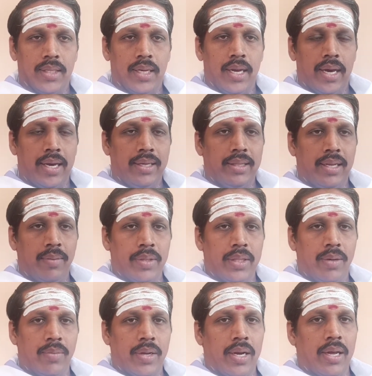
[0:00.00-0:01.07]
காயத்ரி
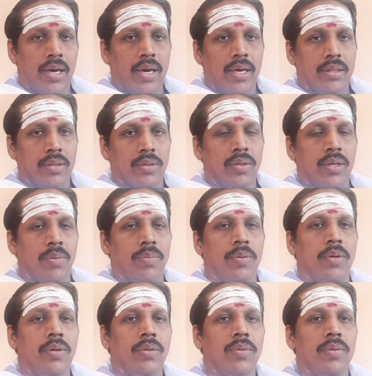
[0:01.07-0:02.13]
மந்திரம் எல்லாத்துக்கும்
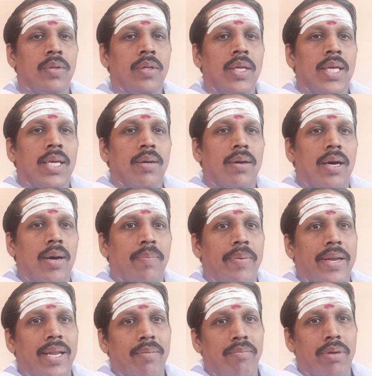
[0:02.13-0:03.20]
இப்போது
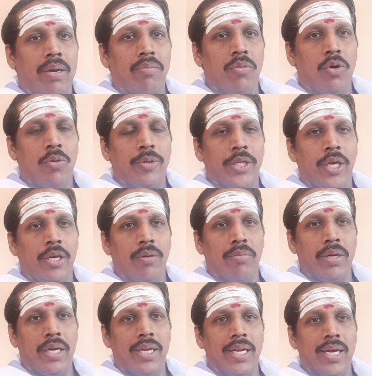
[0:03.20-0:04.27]
அப்போல்லாம்
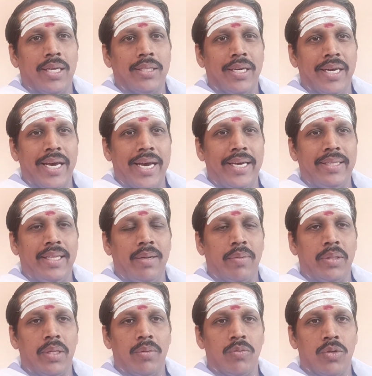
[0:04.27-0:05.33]
பிரம்மோபதேசம் பண்ணினா தான் காயத்ரி
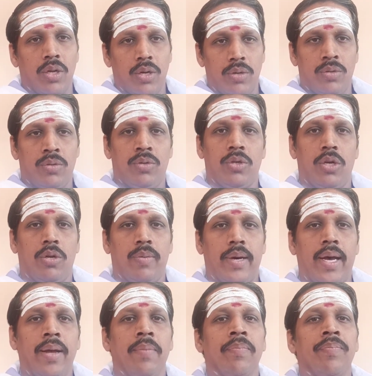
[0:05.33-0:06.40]
மந்திரம் சொல்லணும்னு
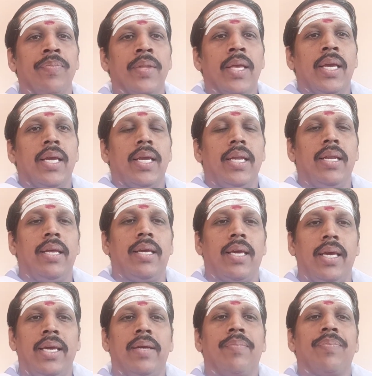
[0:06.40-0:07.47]
சொல்லுவாள்
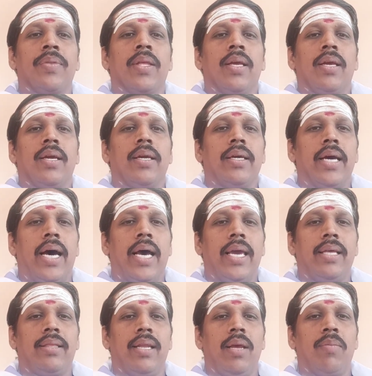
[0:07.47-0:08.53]
இன்னைக்கு
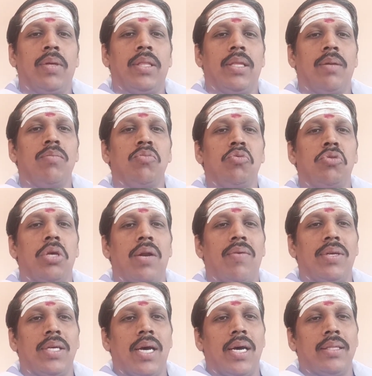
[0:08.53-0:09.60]
காயத்ரி மந்திரம்
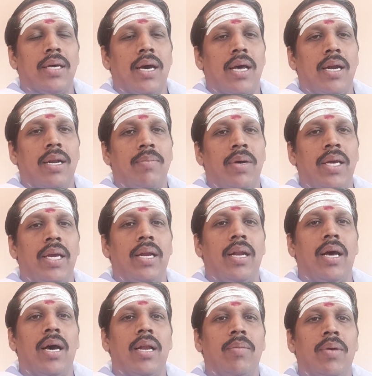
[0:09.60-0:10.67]
சர்வசாதாரணமாக
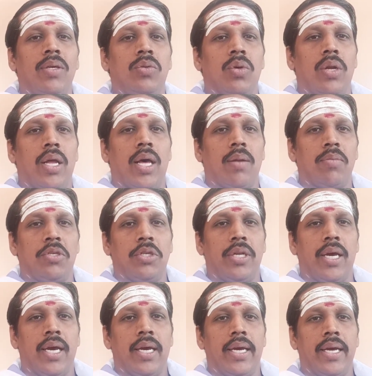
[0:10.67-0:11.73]
எல்லாருமே சொல்ல
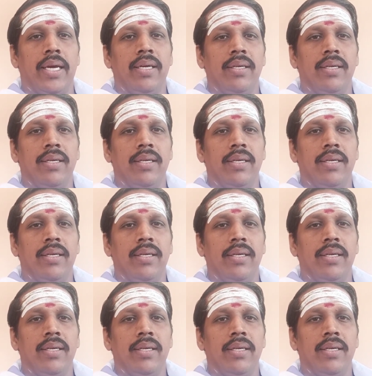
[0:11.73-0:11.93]
ஆரம்பிச்சிட்டாங்க